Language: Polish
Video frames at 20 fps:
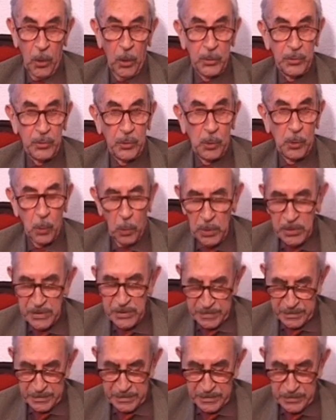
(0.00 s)

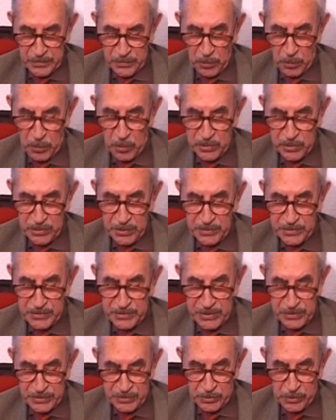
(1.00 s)
Odgłosy
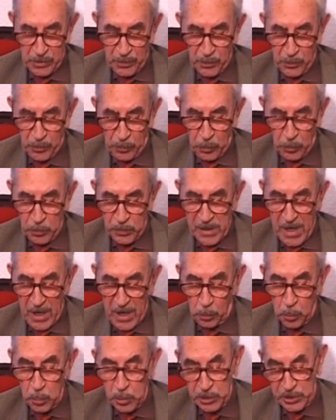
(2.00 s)
dochodzące z domku
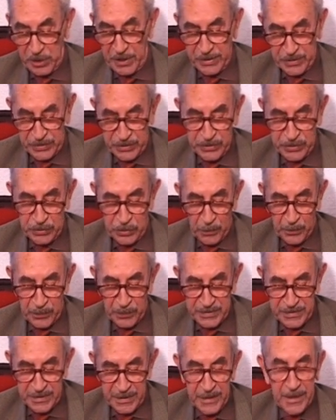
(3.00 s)
na kurze i
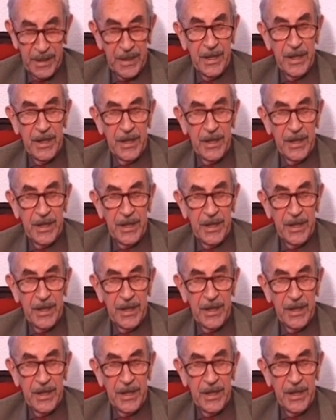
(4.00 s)
stopce